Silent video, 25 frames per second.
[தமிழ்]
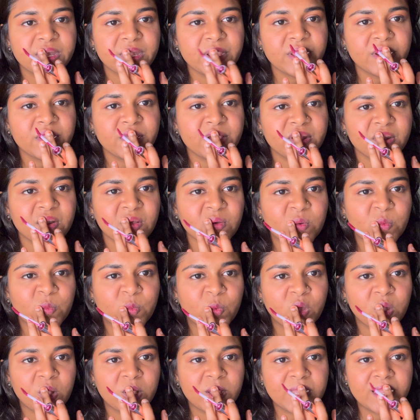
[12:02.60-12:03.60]
ஏன்னா
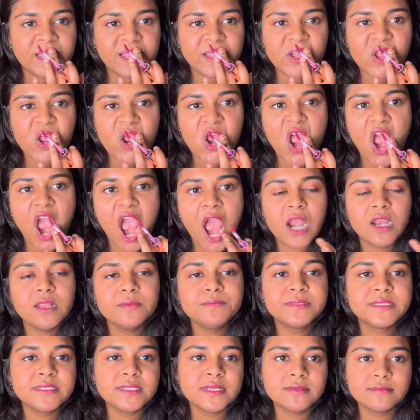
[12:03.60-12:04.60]
ரொம்ப
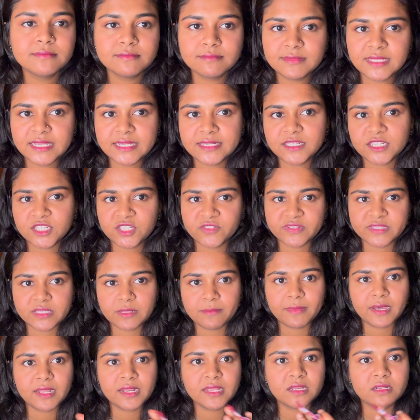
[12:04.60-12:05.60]
லிப்ஸ்டிக் தீட்டிட்டு வந்த
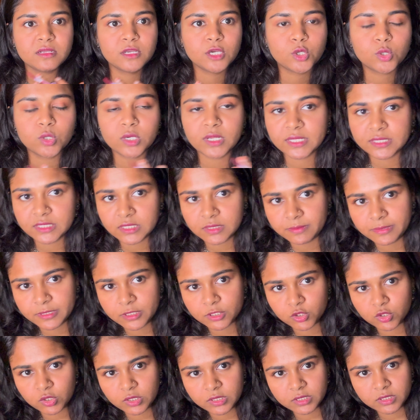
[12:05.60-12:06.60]
மாதிரி இருக்கக்கூடாது
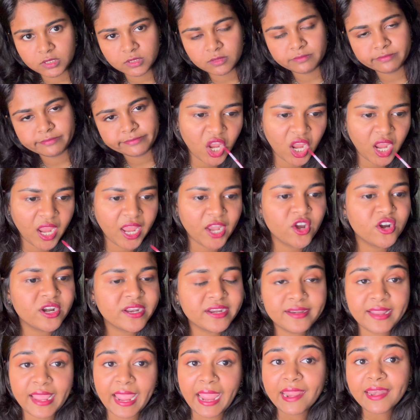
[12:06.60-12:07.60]
அப்படின்னு சொல்லிட்டு என்னோட
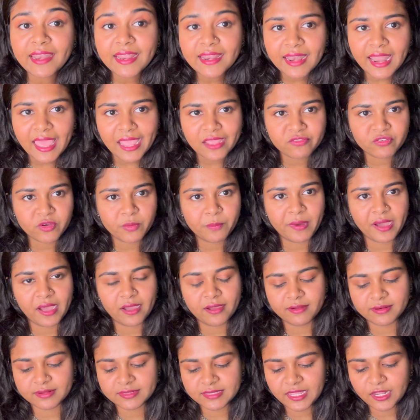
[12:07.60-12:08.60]
டெய்லி லைஃப்பை
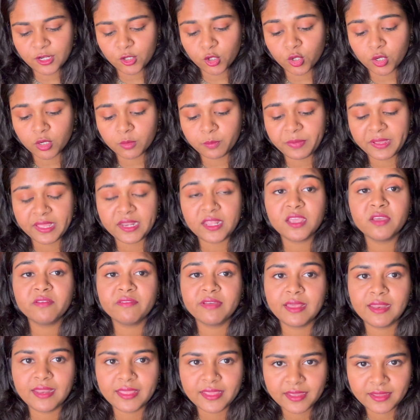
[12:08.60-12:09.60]
பார்க்குறதே எனக்கு ஒரு பெரிய
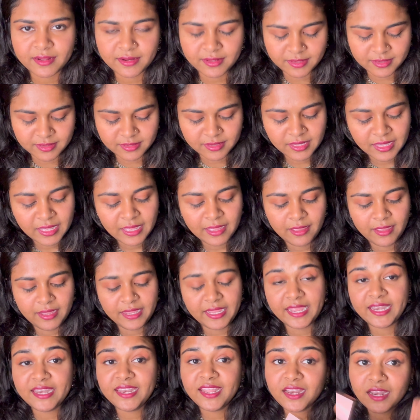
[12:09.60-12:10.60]
வேலையாக இருக்குது
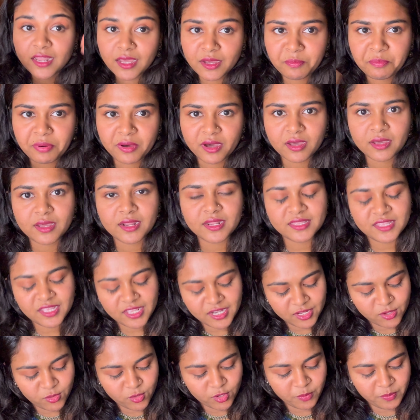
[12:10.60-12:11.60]
என்ன நான் பார்க்குறதே
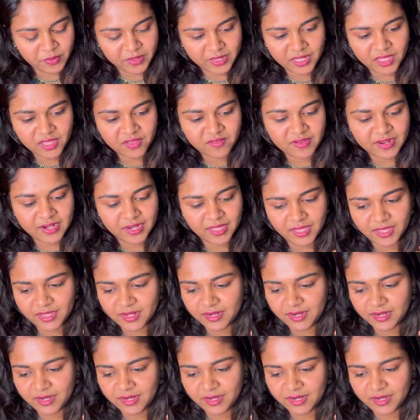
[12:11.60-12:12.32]
எனக்கு ஒரு பெரிய வேலையாக